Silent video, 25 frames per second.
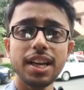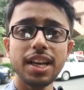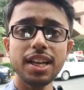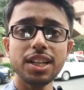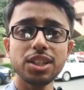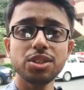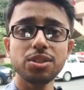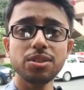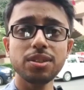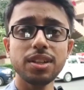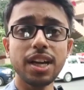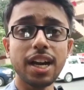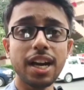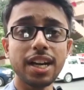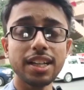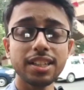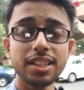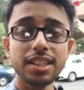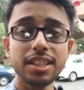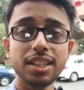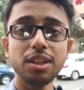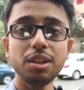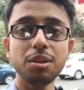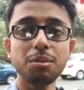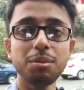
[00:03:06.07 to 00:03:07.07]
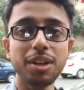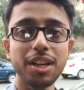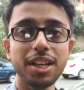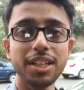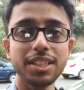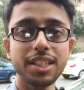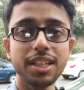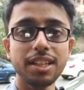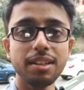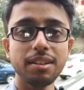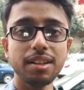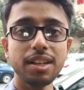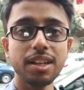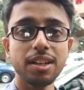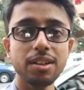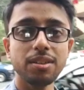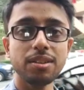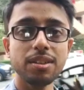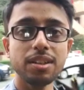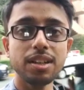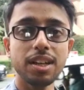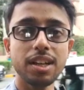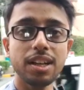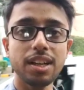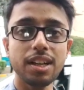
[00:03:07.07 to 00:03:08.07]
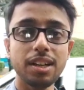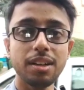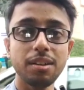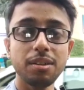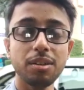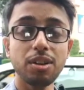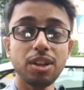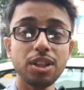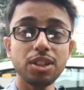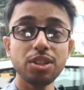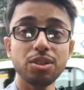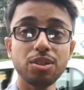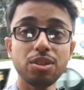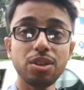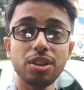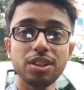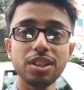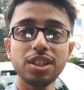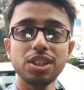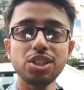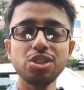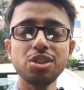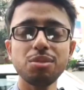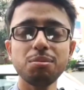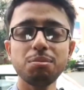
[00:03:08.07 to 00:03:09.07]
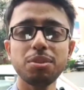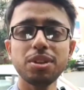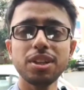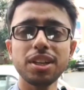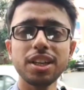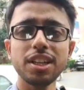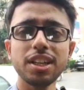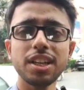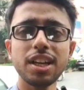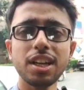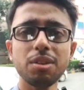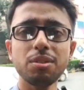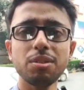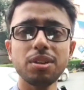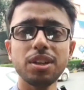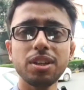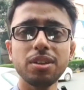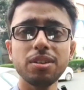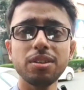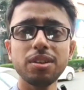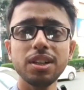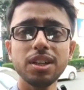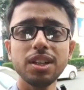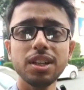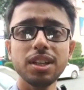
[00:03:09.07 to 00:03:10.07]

একজন আত্মীয় বলা যায় কারণ হয়তো রক্তের সম্পর্কে না হলেও